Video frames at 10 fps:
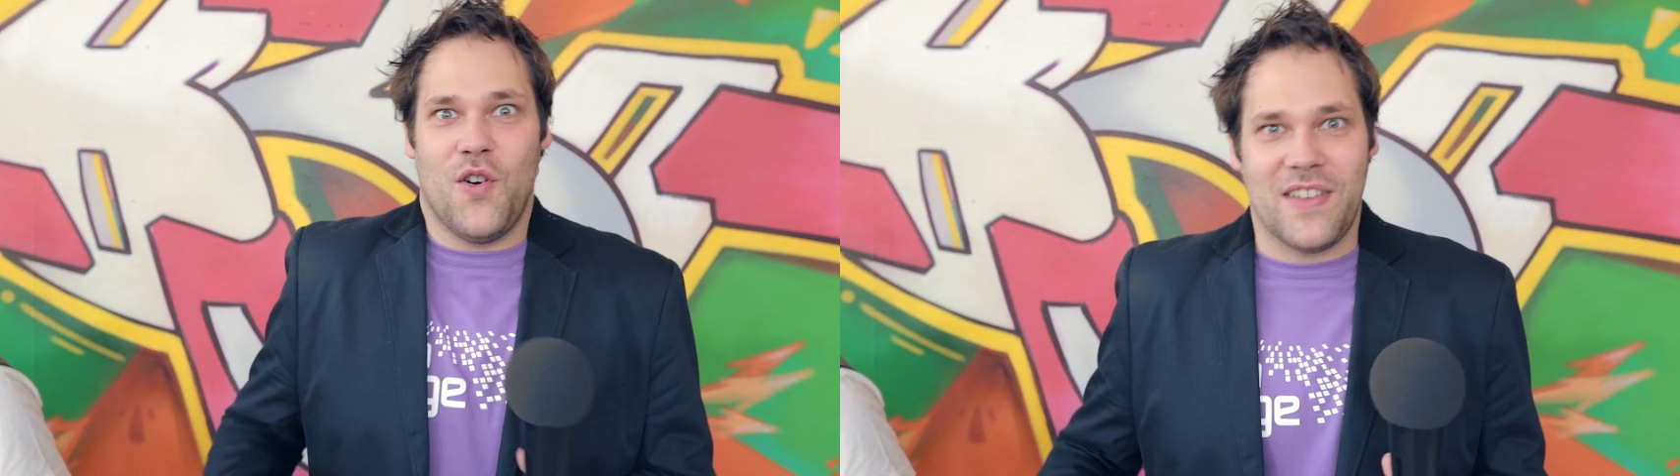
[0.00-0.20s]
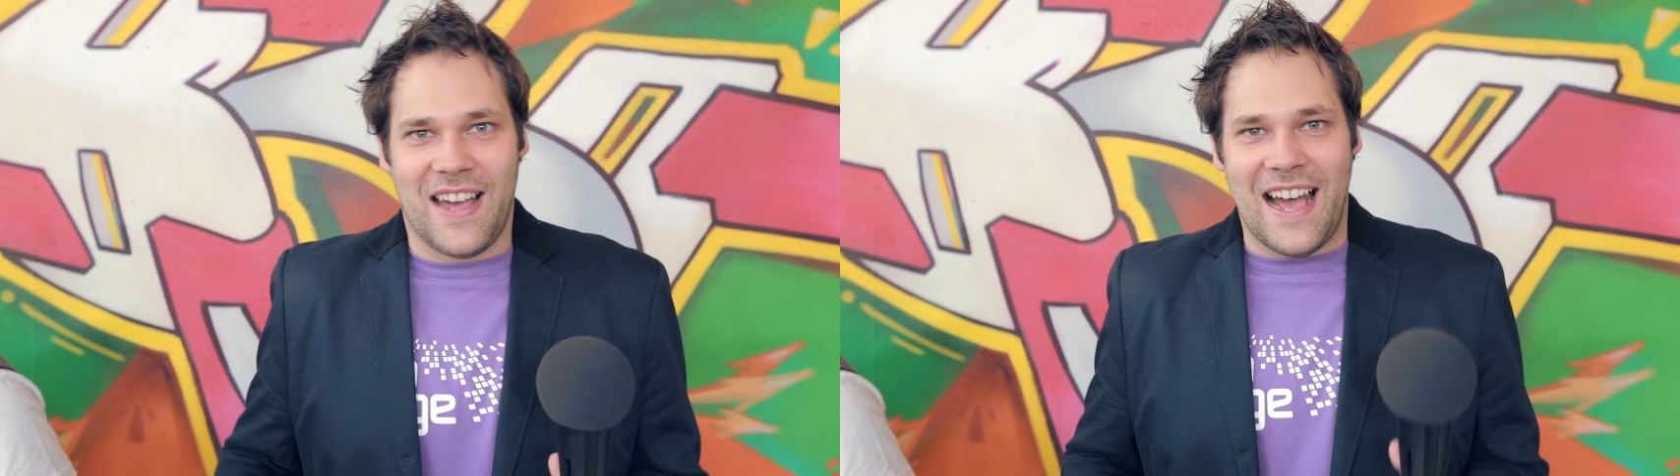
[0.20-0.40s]

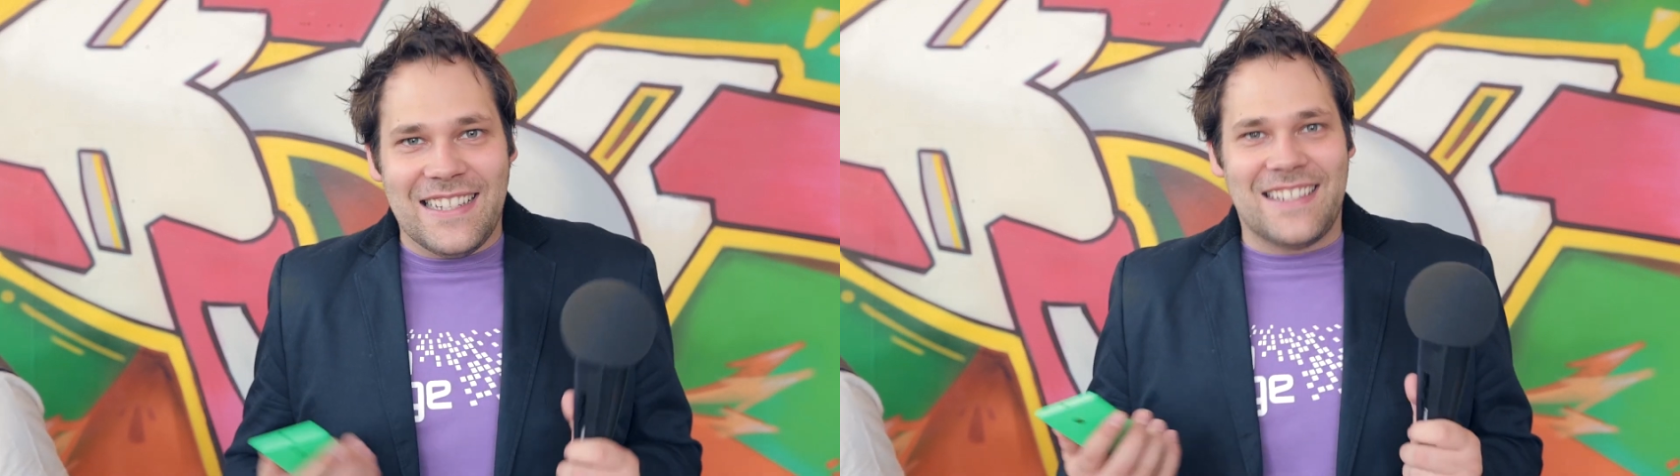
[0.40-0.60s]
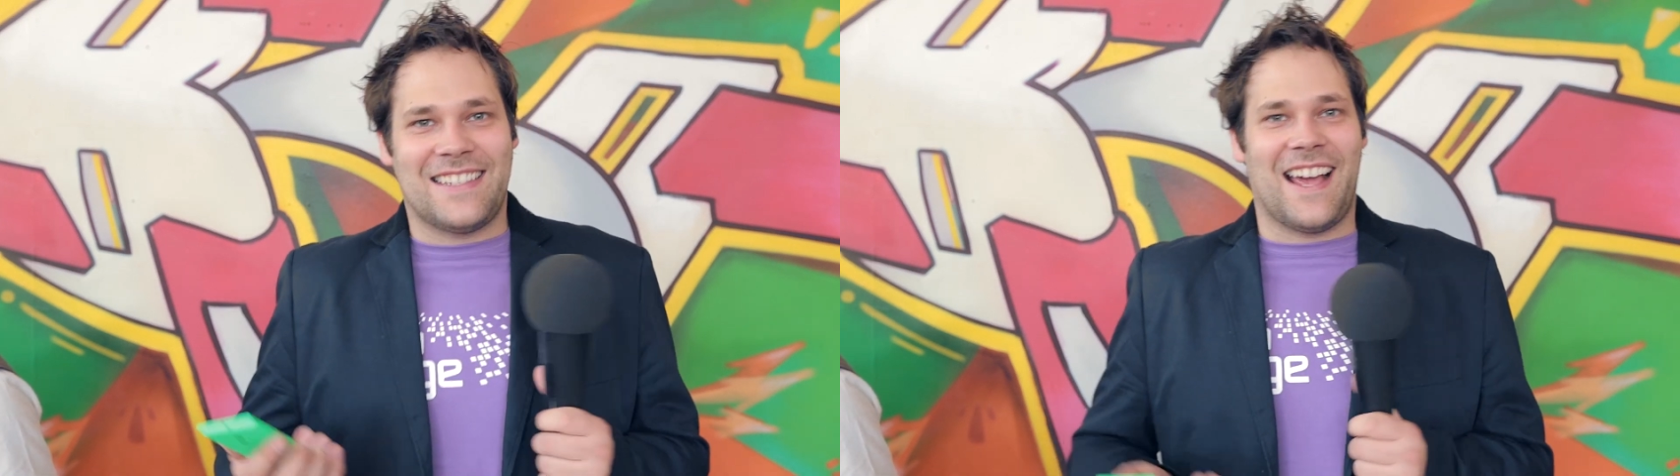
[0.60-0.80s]
Nokia
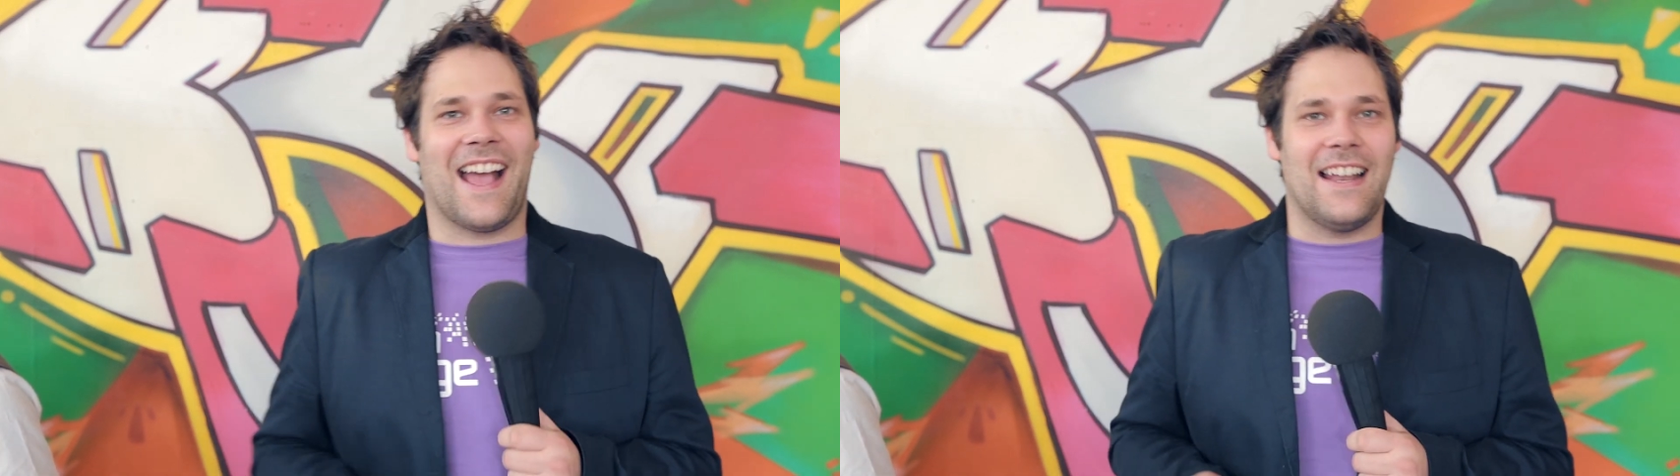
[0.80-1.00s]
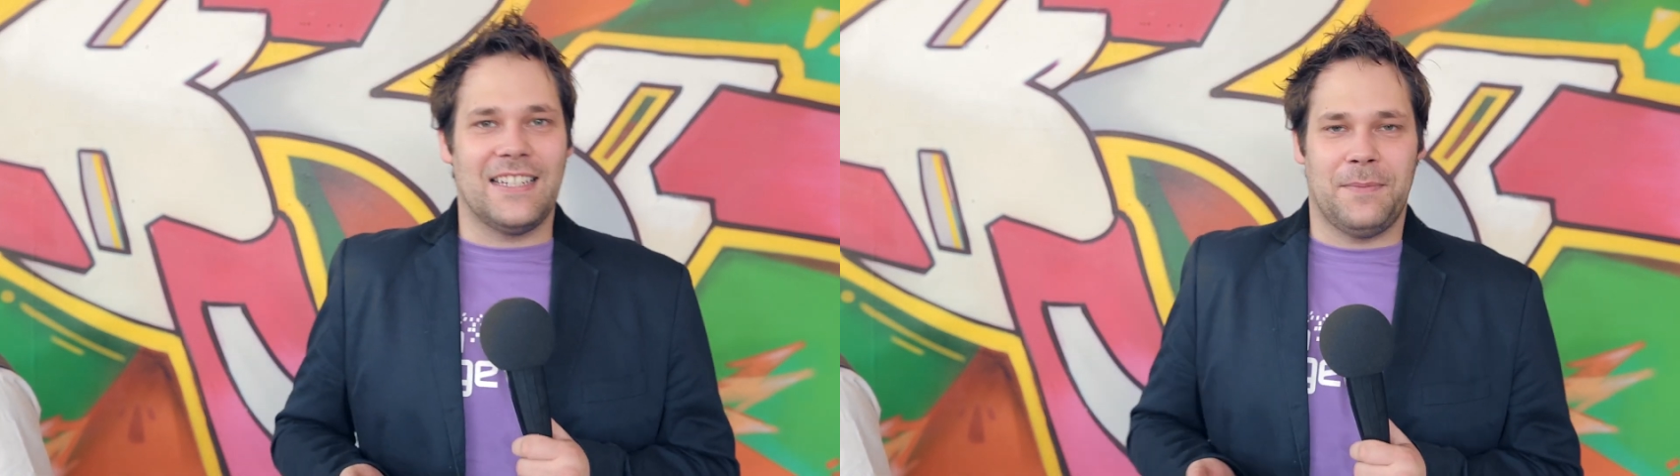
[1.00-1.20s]
ist es ja
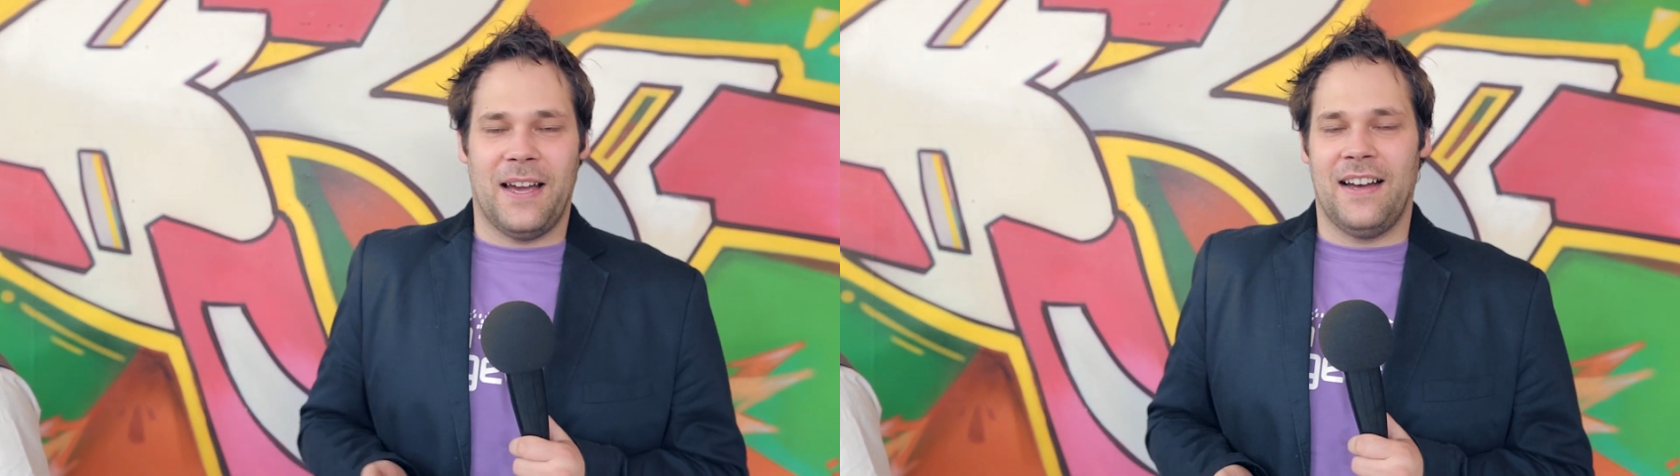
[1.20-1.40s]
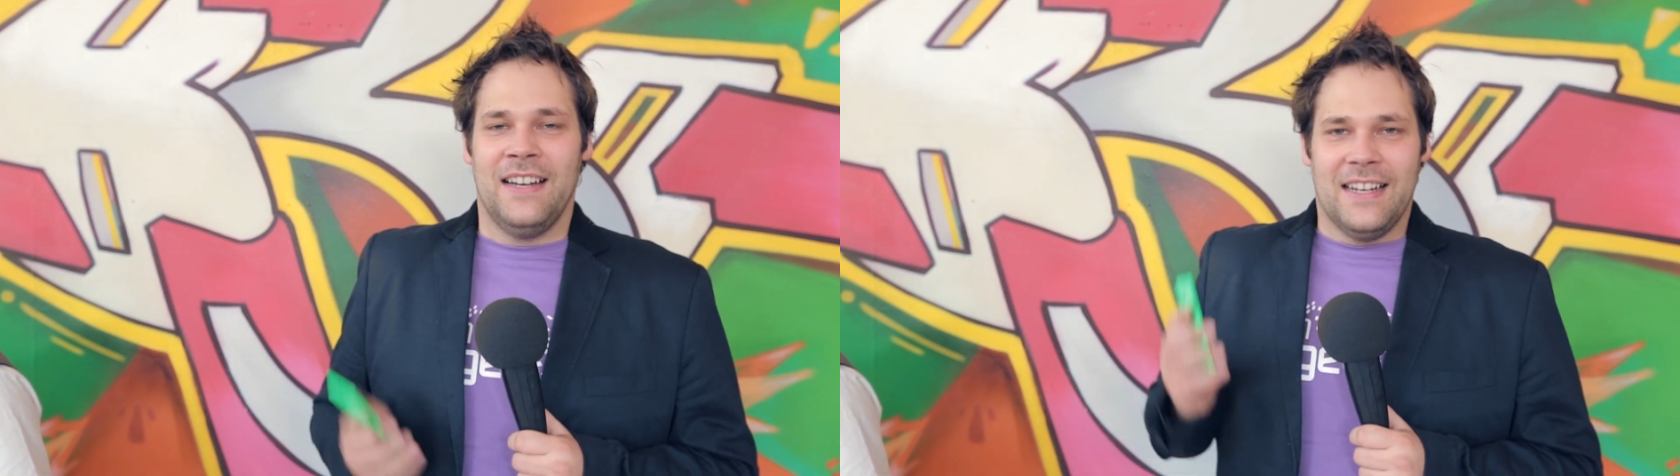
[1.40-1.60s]
gar nicht
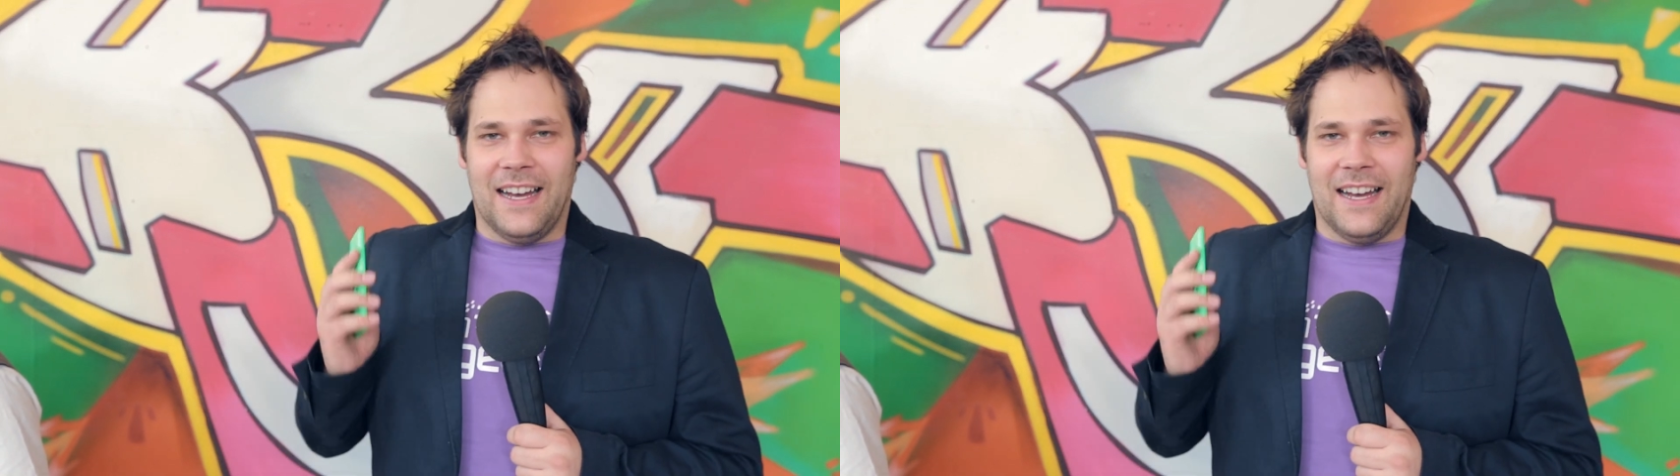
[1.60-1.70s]
mehr.